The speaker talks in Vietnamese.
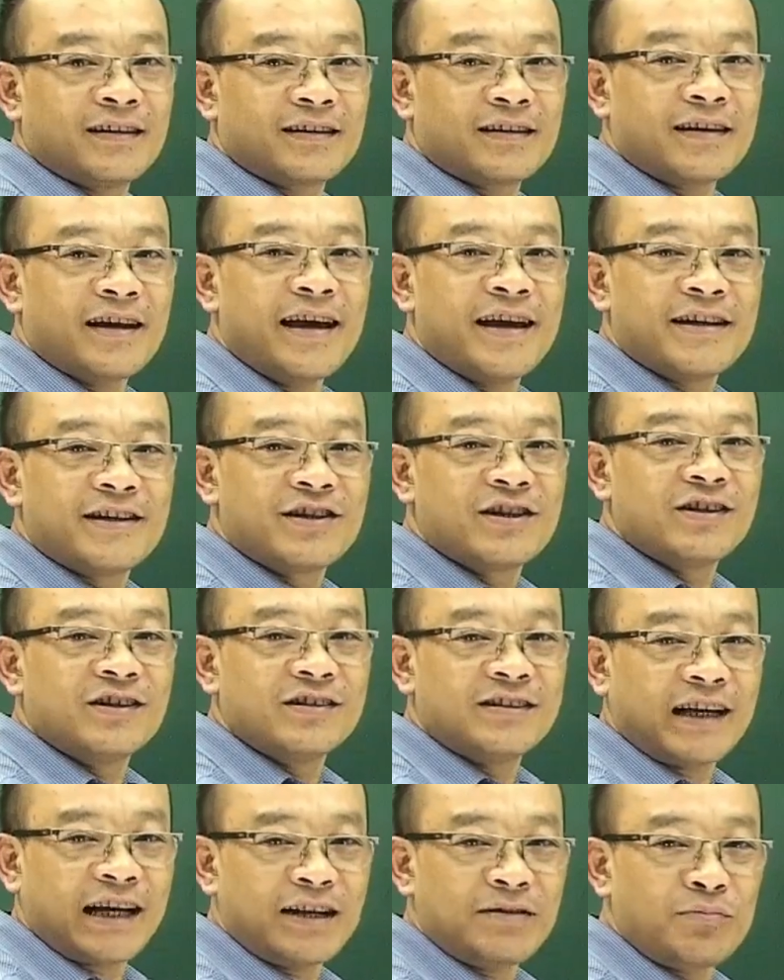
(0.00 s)
Để trừ
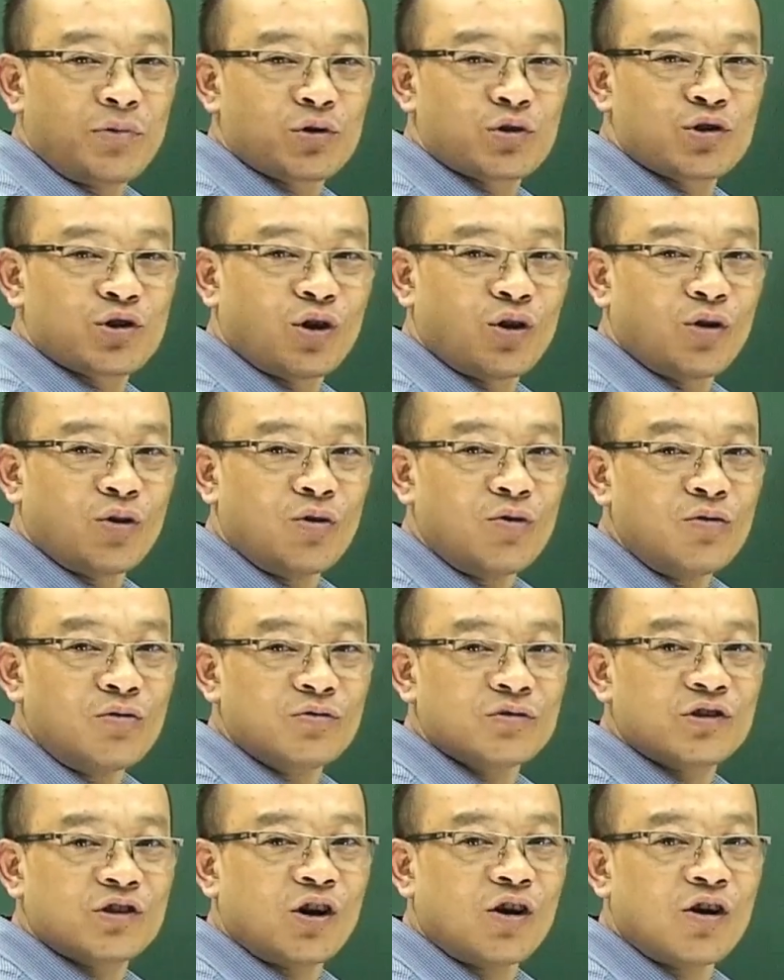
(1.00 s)
nhanh một số
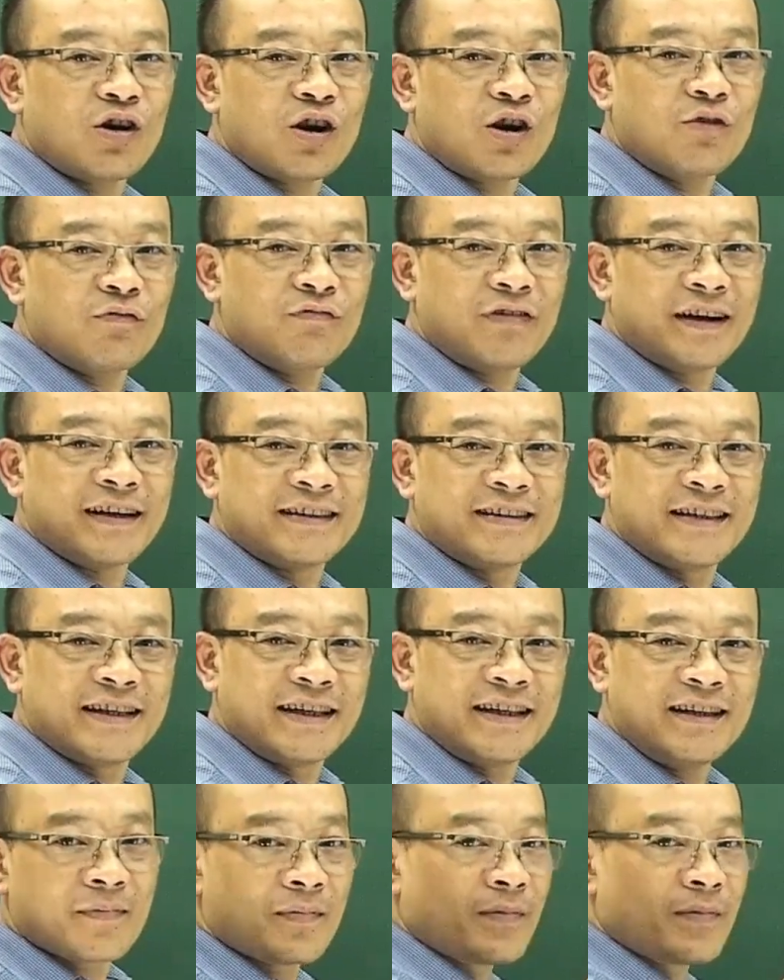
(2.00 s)
cho 0,9,